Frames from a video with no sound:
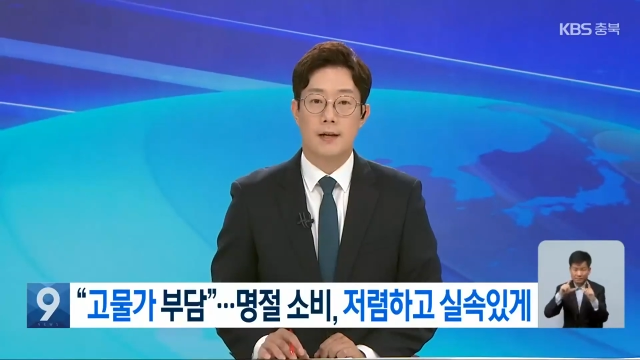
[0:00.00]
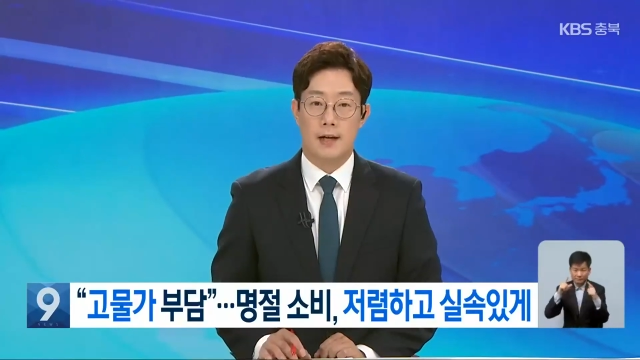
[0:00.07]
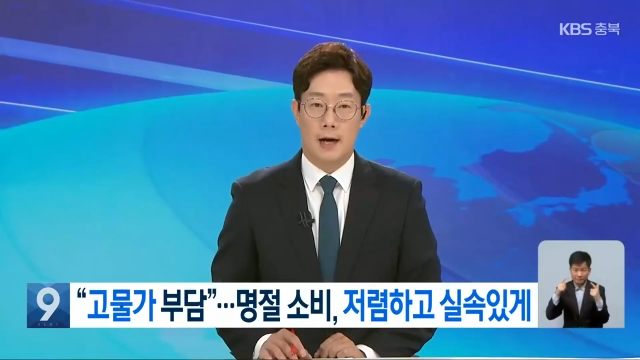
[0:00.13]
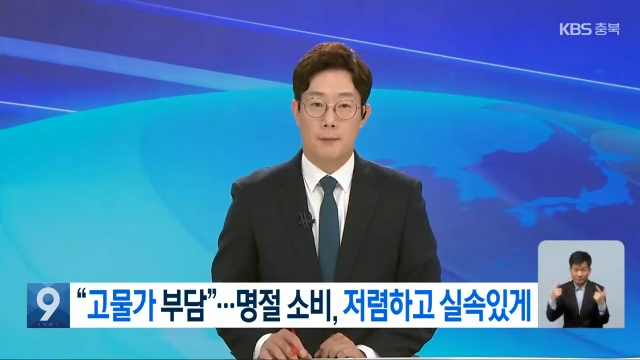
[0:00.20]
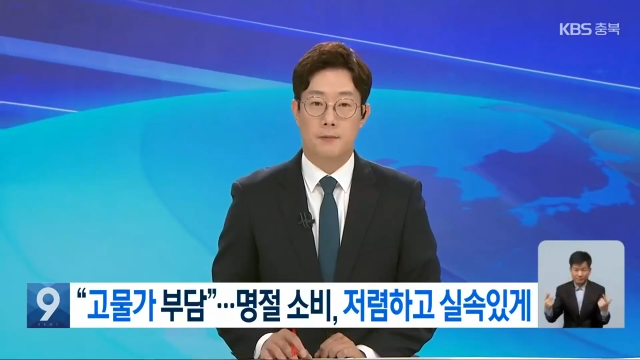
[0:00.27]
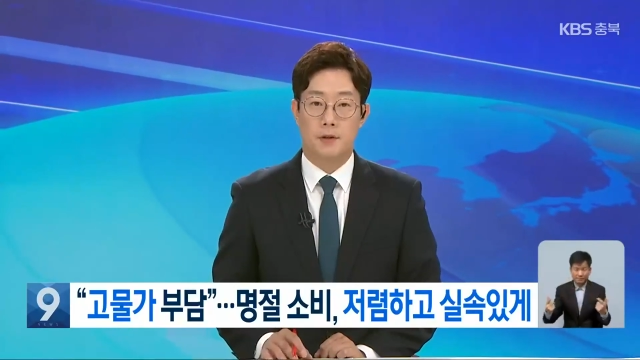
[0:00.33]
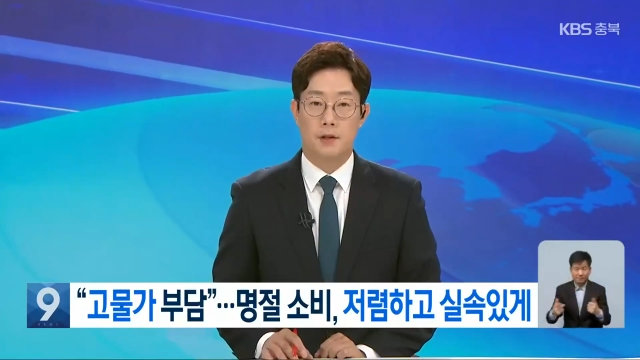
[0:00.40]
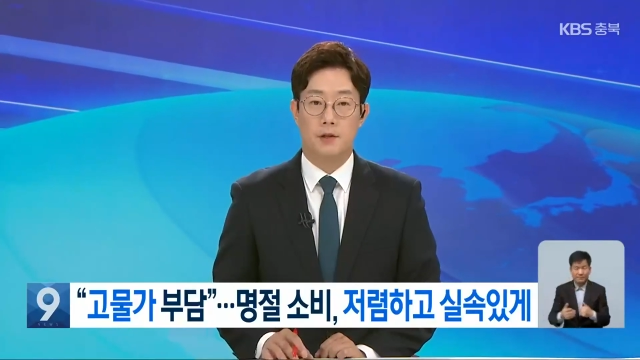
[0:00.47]

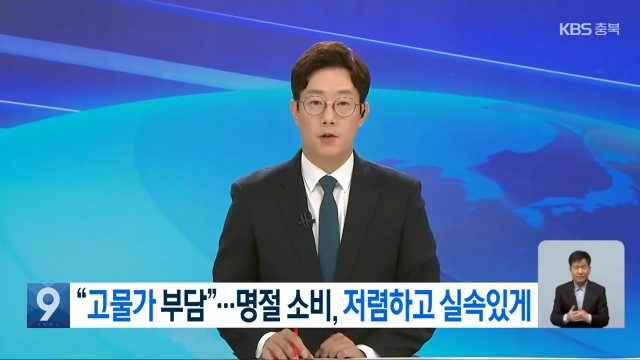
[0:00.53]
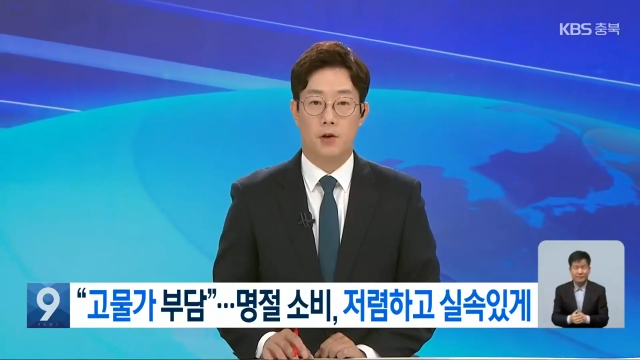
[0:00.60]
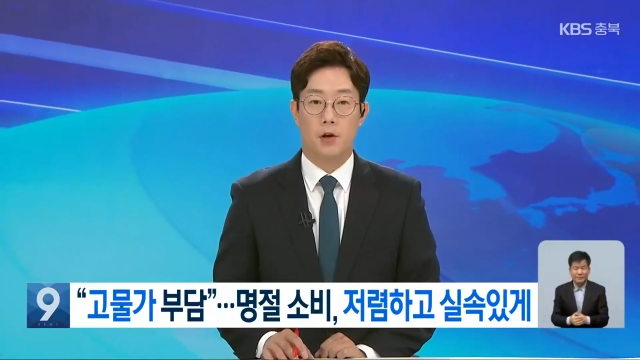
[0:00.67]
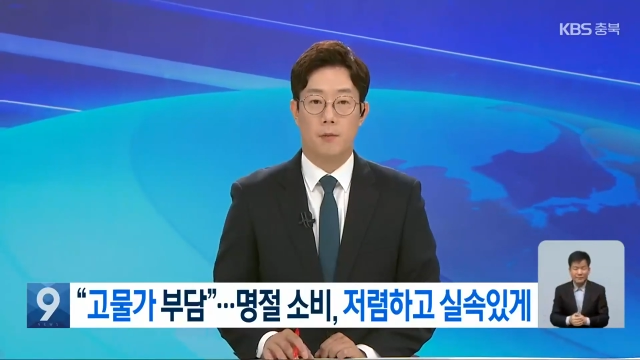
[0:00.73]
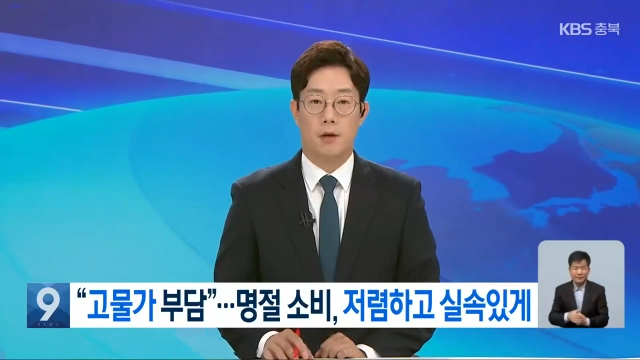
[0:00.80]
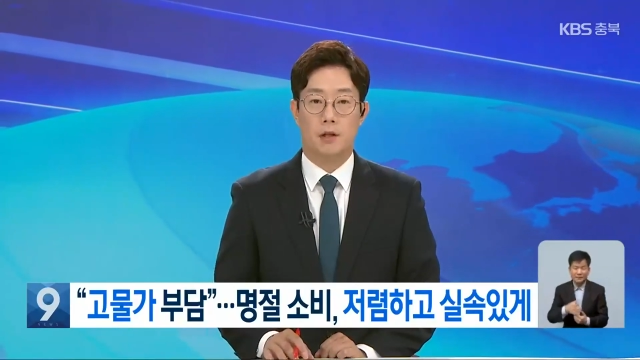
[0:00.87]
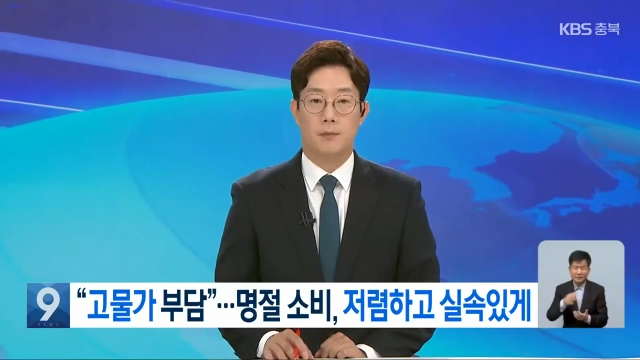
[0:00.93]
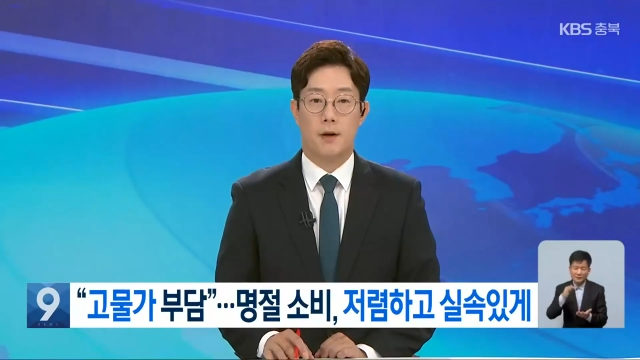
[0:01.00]
값은
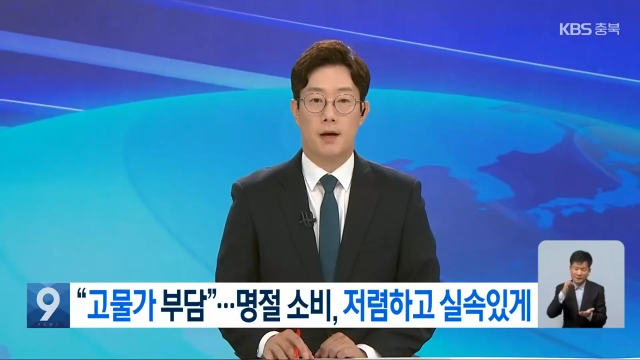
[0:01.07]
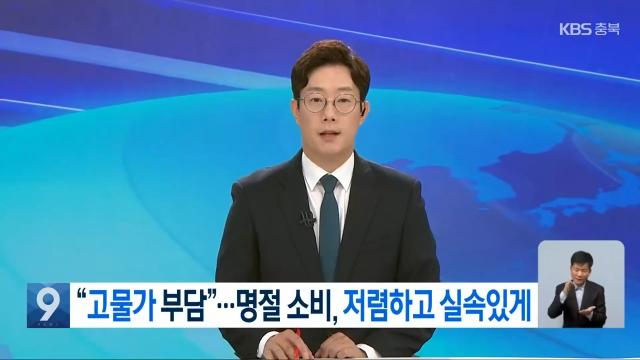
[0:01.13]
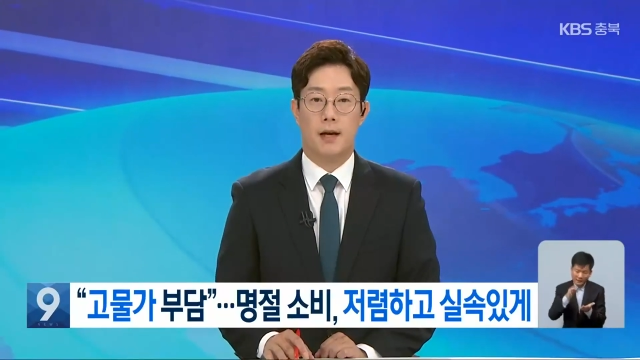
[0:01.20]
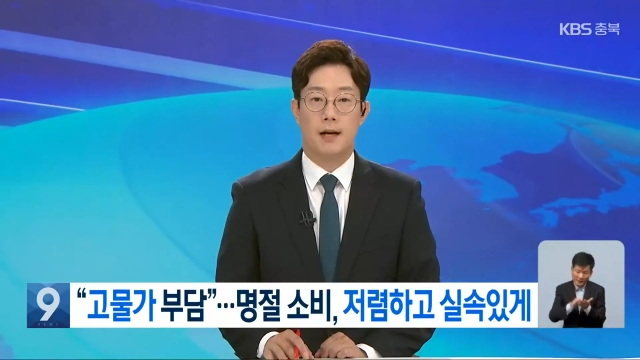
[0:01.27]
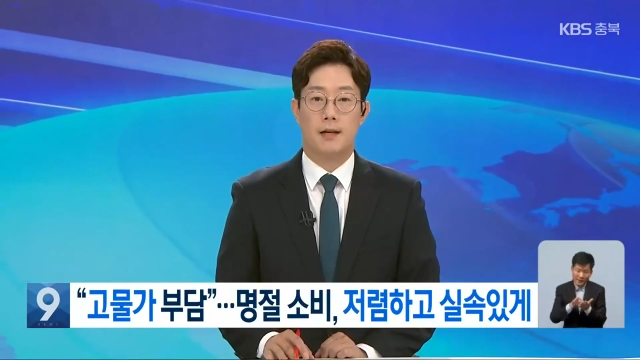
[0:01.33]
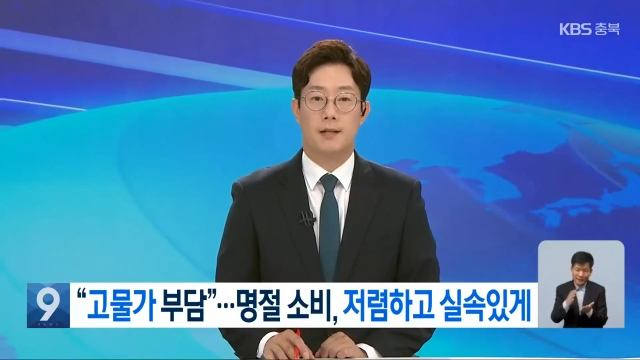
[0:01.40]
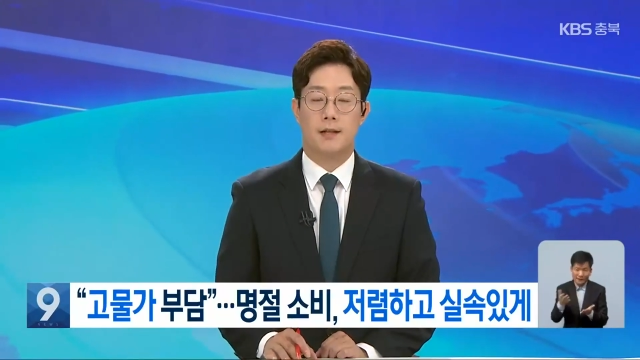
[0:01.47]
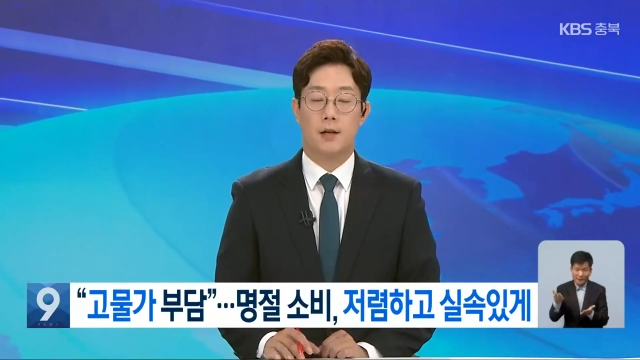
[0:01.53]
저렴하지만
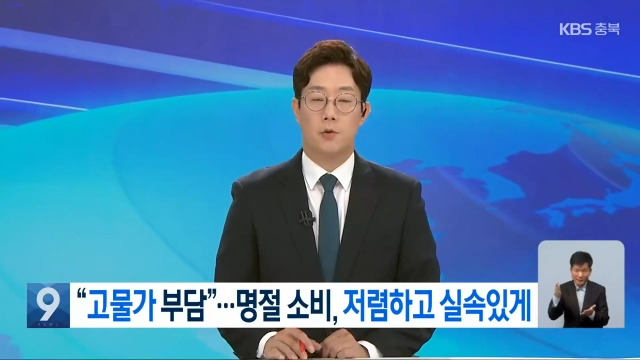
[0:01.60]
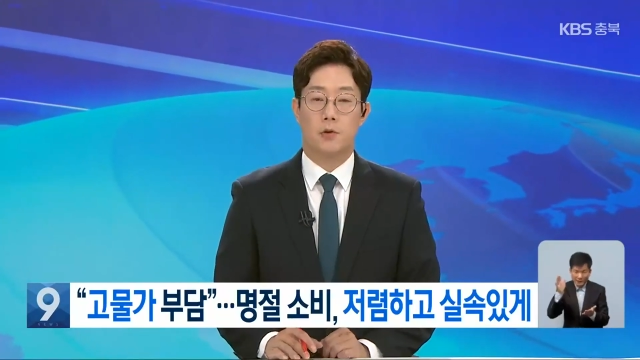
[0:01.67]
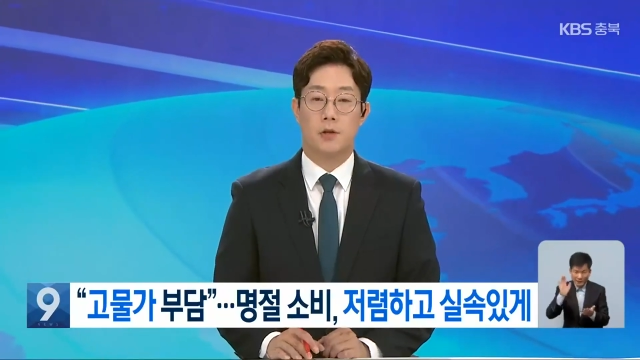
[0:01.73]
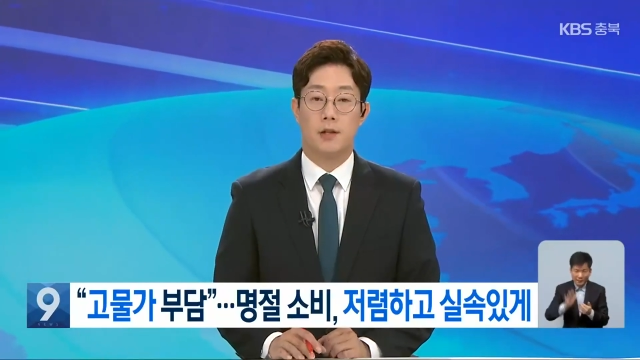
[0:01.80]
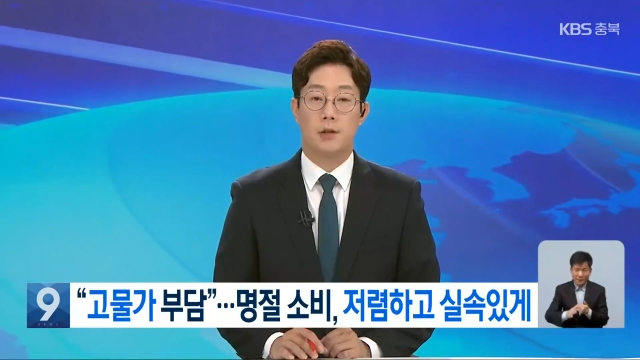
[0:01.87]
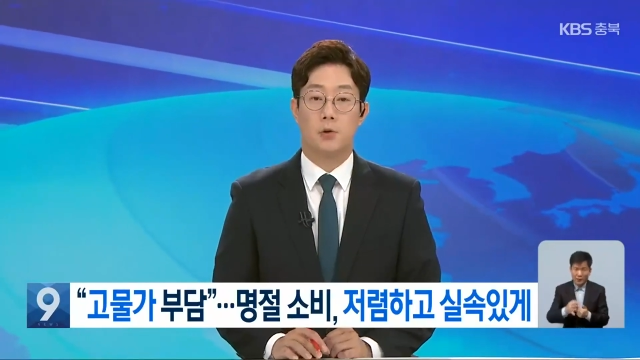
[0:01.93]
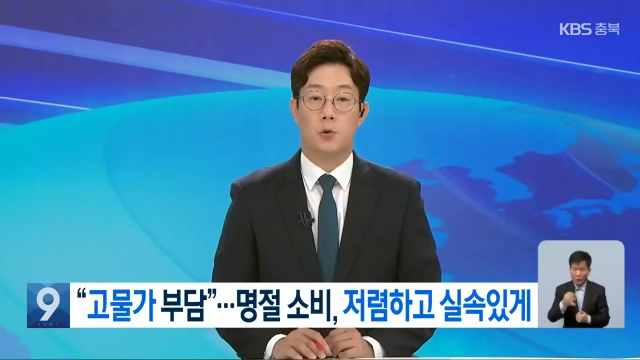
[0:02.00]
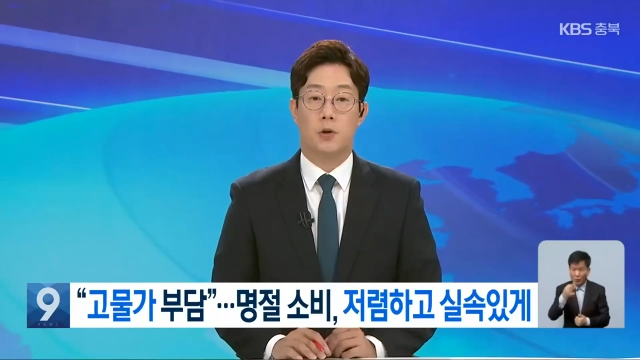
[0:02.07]
알차고
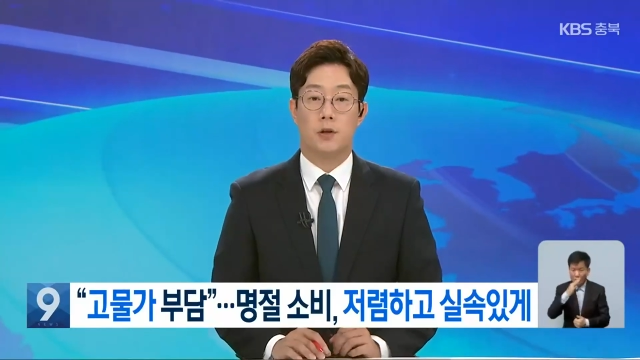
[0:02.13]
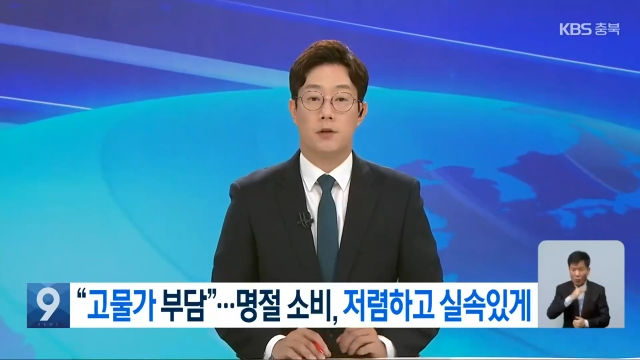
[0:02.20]
실속